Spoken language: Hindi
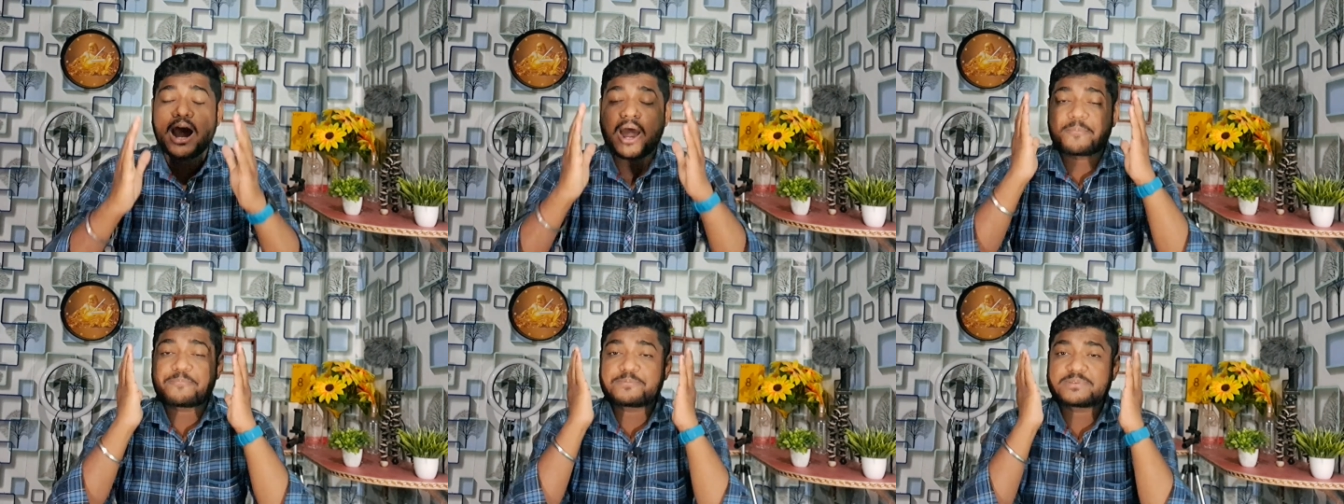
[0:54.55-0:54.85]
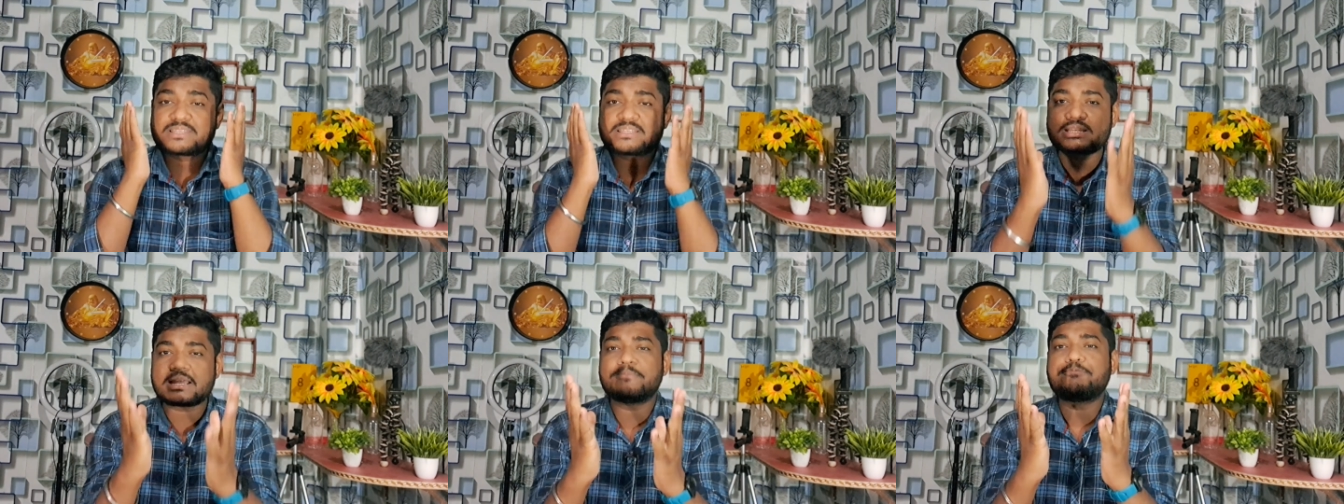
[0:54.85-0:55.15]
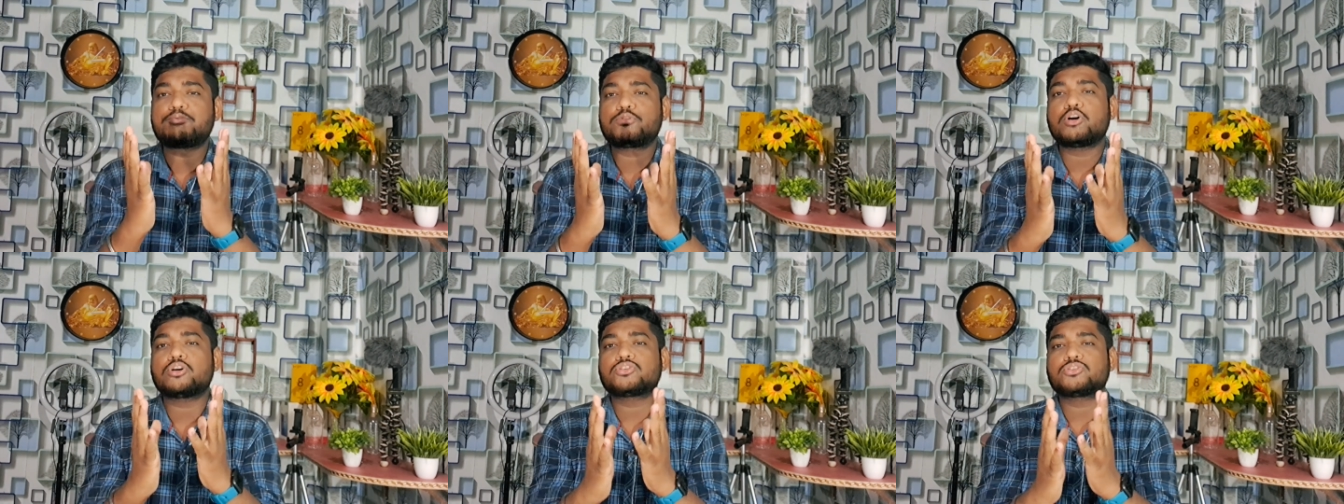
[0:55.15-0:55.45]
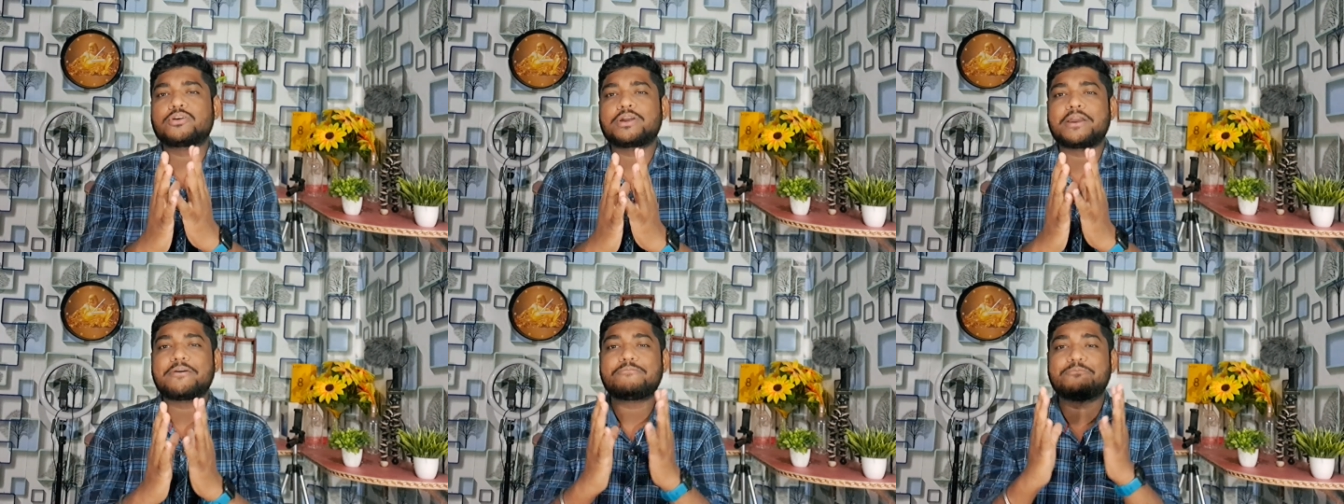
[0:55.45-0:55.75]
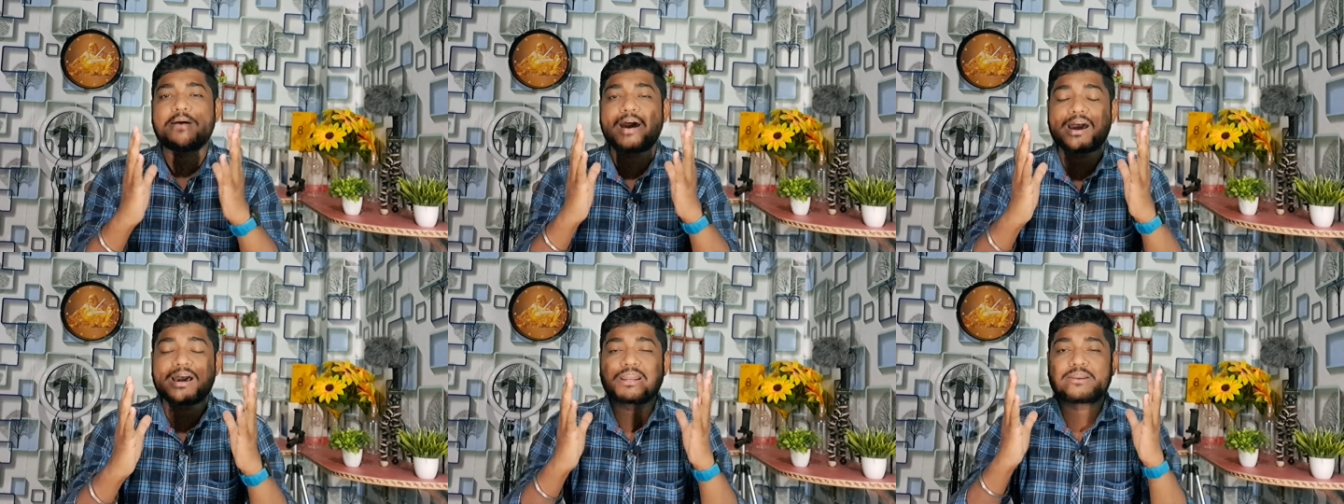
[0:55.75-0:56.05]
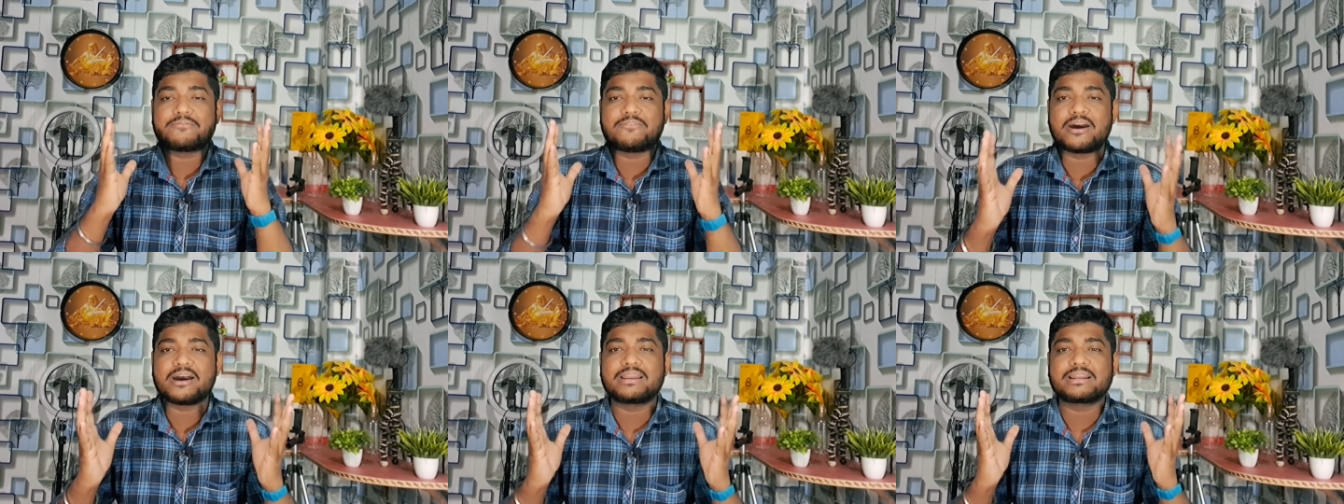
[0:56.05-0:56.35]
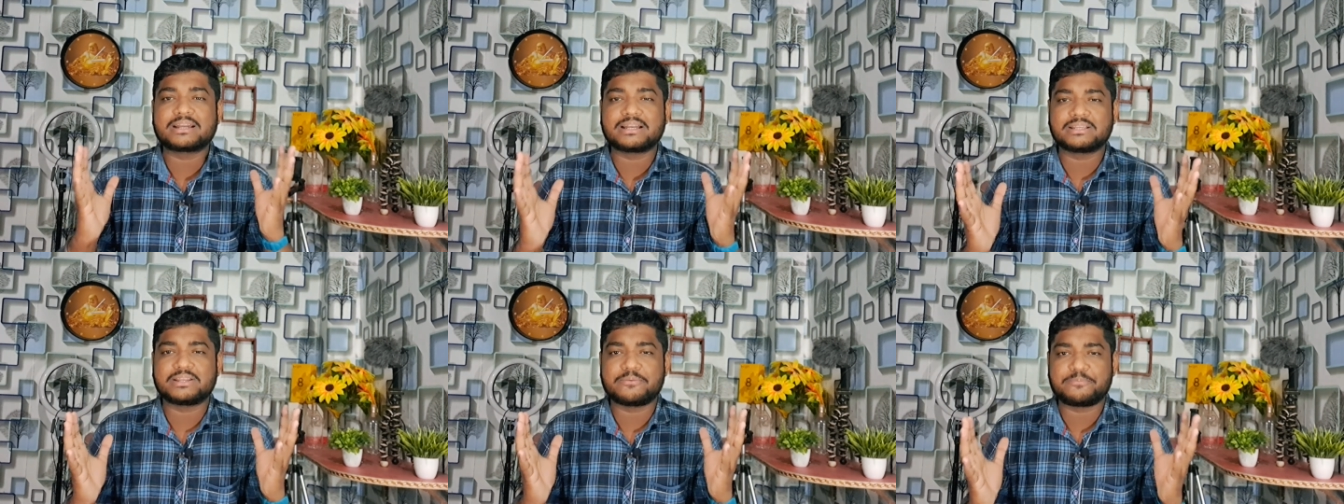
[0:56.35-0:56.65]
आप सबको जो है भर
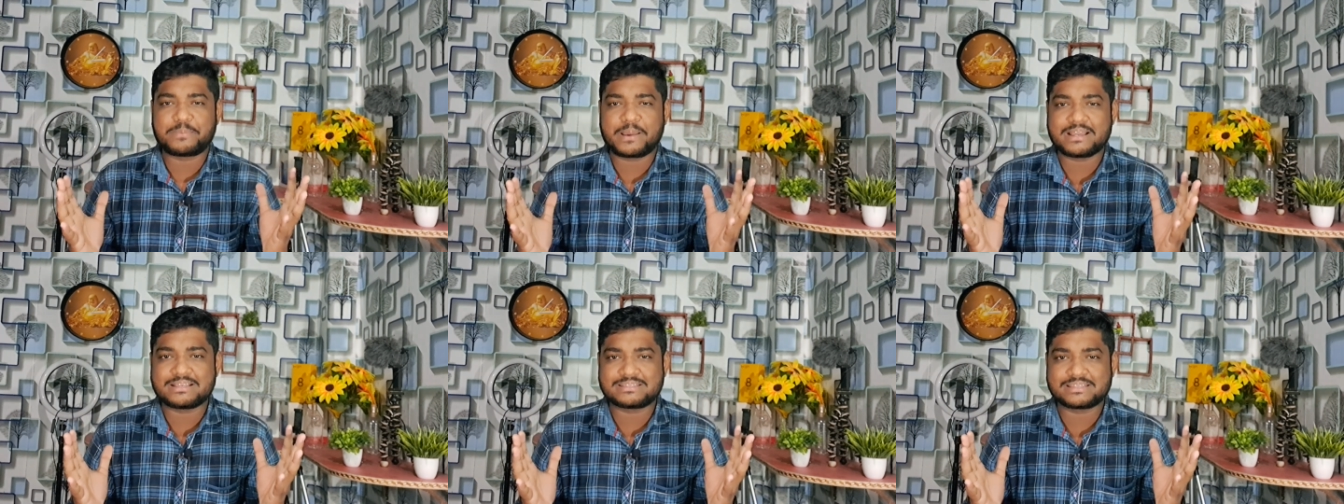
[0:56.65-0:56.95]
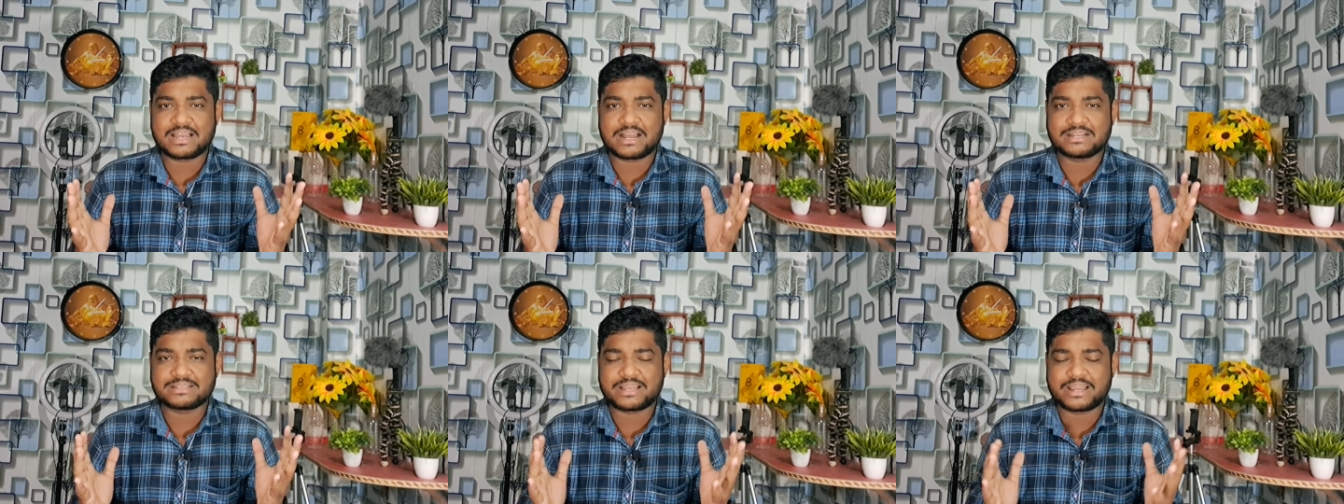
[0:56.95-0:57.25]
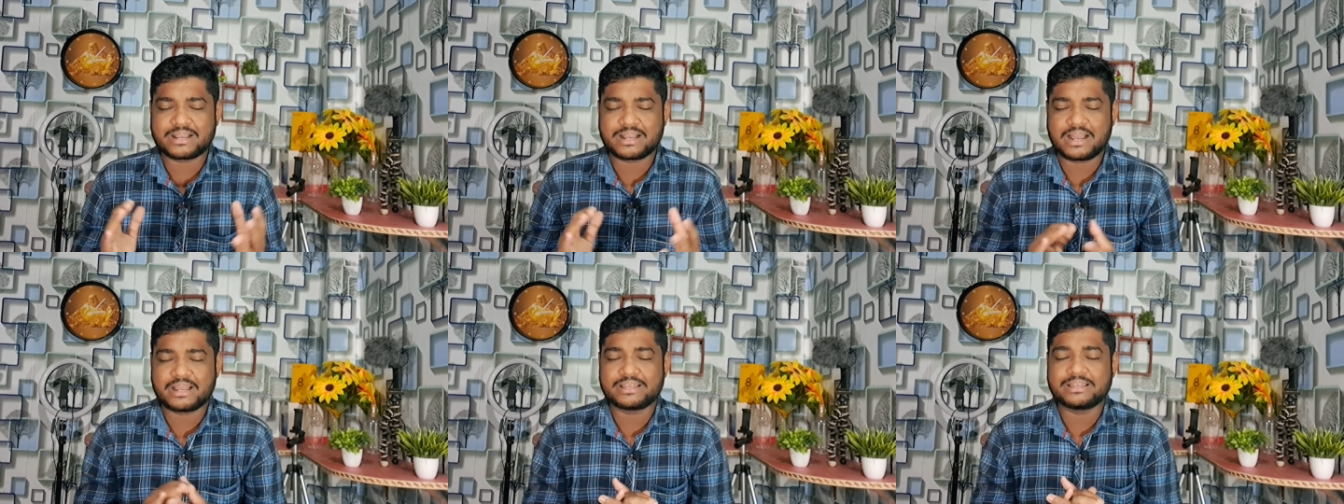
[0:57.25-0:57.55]
भर के जो पैसा आ जाएगा